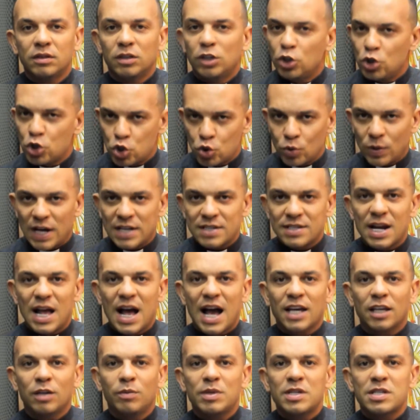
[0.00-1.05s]
enxuga as
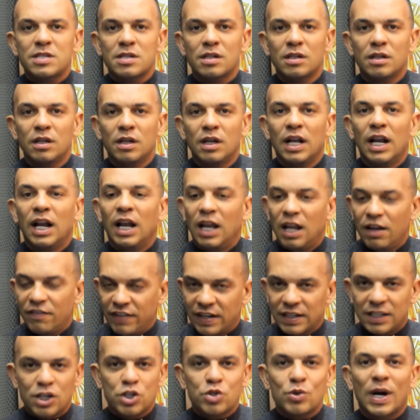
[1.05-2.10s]
lágrimas,
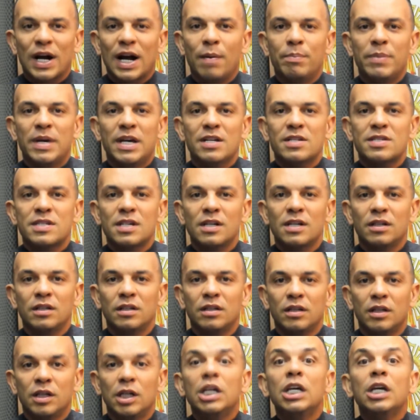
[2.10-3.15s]
levanta a sua cabeça
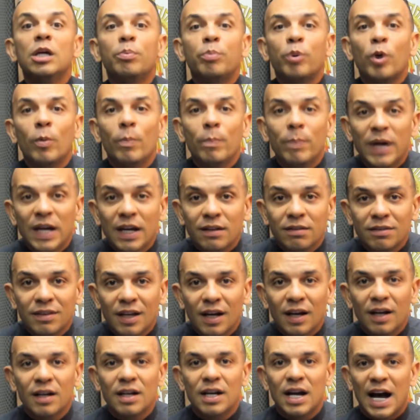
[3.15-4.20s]
e
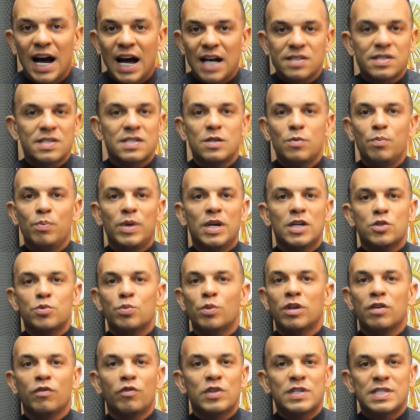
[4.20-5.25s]
prometa a si mesmo
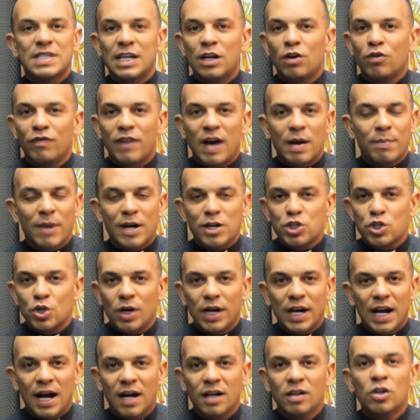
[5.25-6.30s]
que você não vai mais
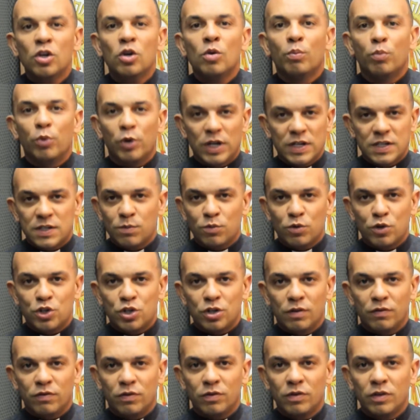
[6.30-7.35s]
chorar por esse
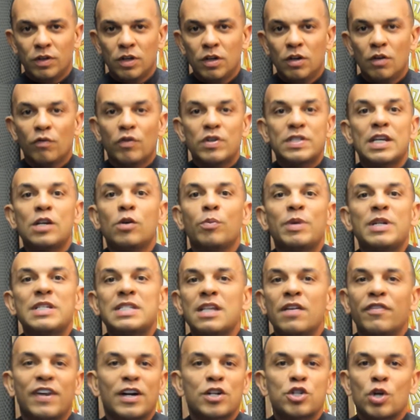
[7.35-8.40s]
motivo. Você não
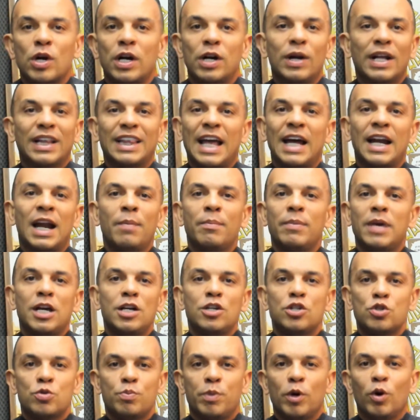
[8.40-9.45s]
precisa ficar chorando
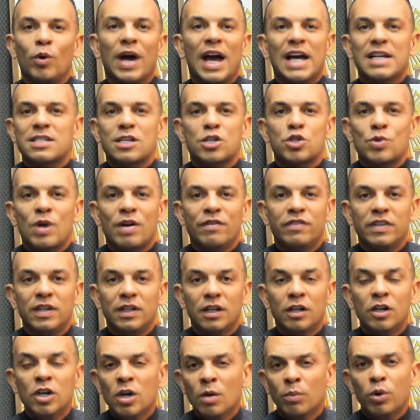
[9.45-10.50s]
eternamente pelo resto da sua
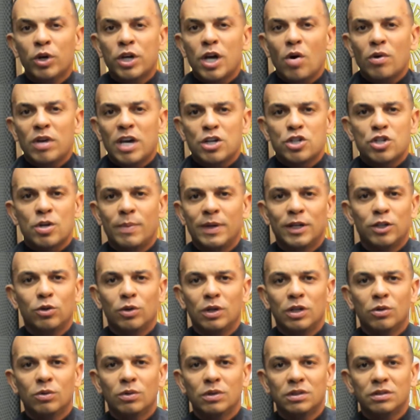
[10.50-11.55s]
vida porque alguém te
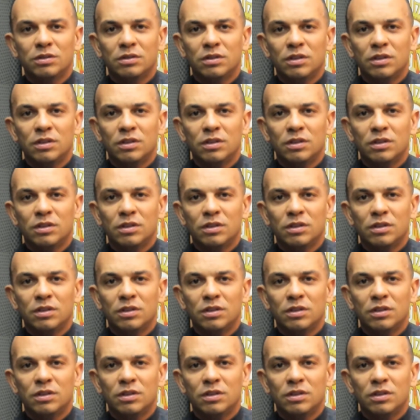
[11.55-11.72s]
abandonou.